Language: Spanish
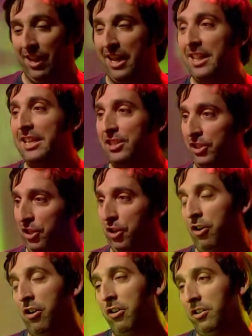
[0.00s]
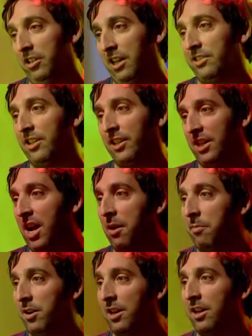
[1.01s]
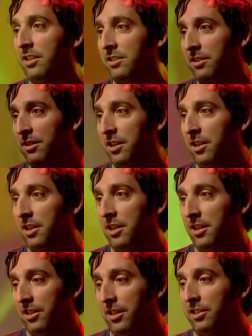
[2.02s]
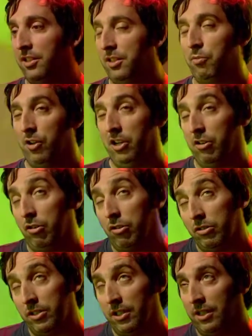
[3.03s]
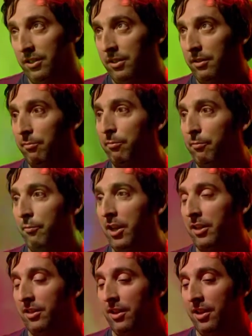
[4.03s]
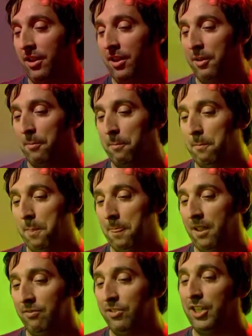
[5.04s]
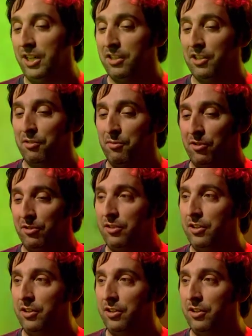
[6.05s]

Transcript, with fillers: edición y hacer cámaras y ese tipo de cosas. Este, con la selección,